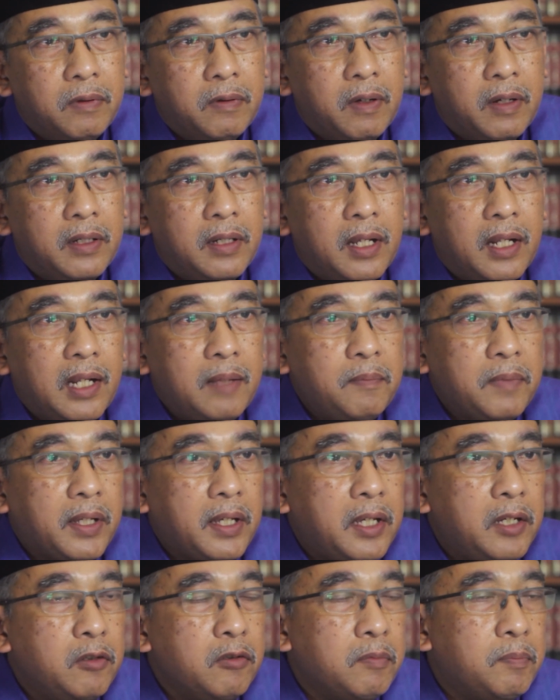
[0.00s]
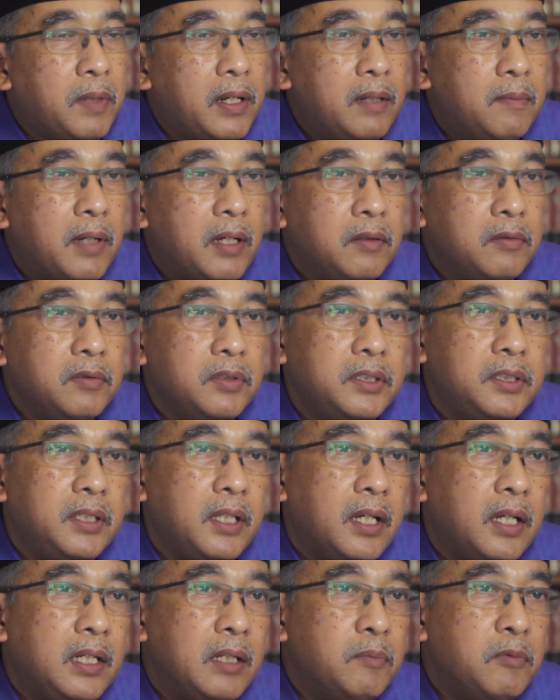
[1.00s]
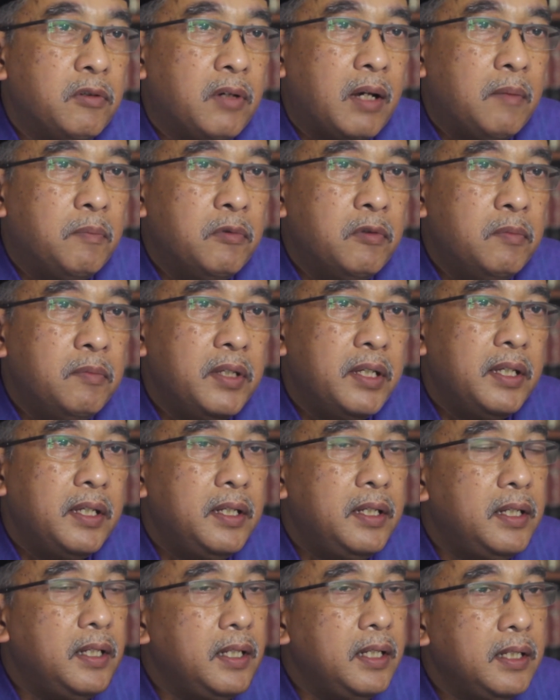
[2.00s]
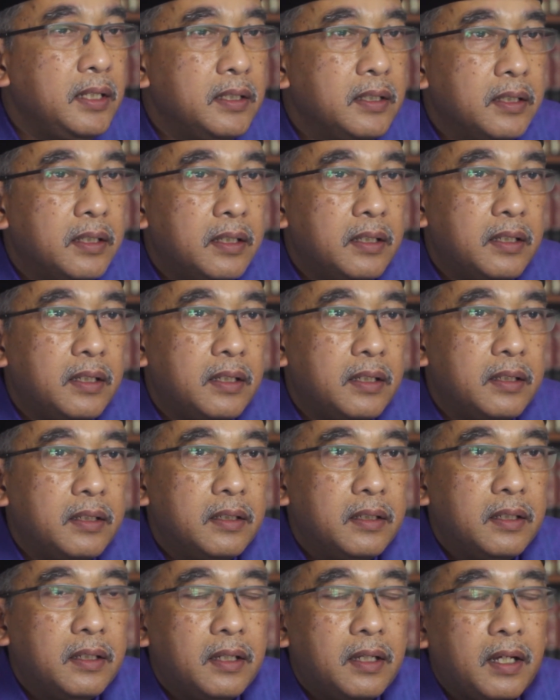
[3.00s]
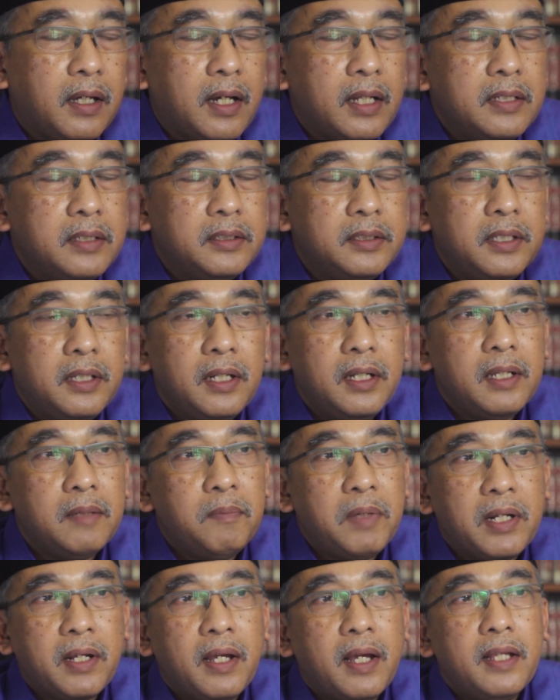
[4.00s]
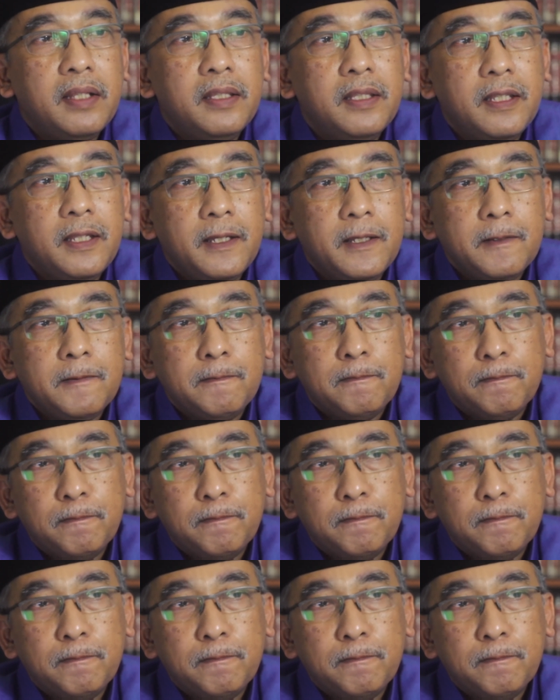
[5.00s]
bahwa dalam kehidupan manusia di muka bumi ini akan silih berganti.